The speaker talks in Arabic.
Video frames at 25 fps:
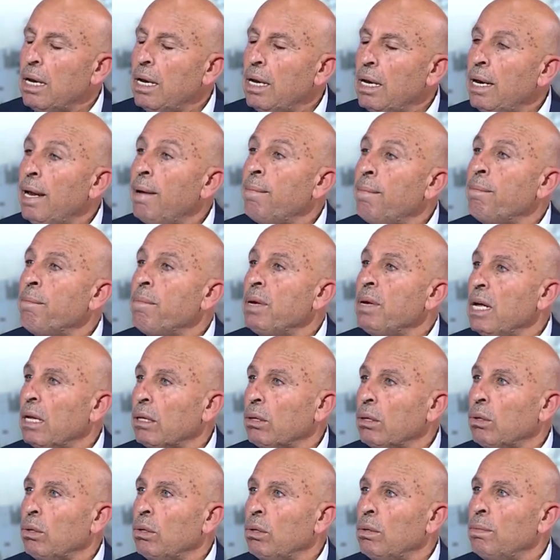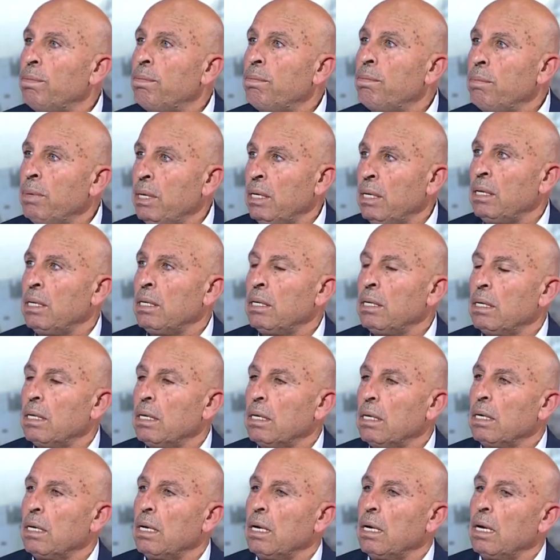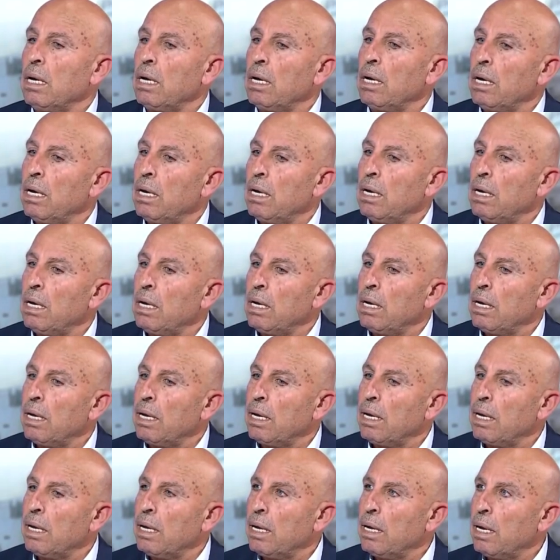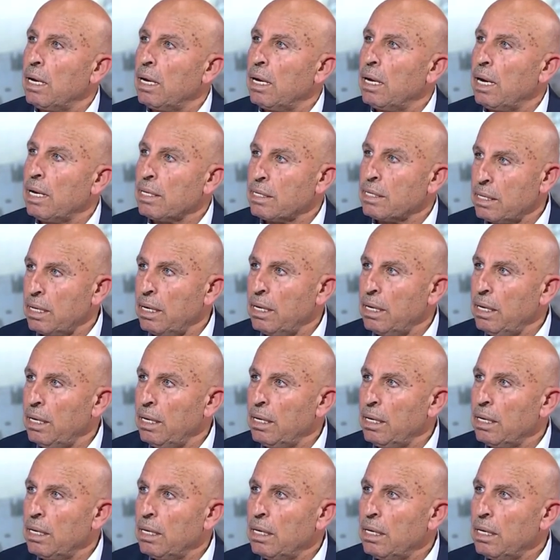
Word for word: لم يطلب من آه، إسرائيل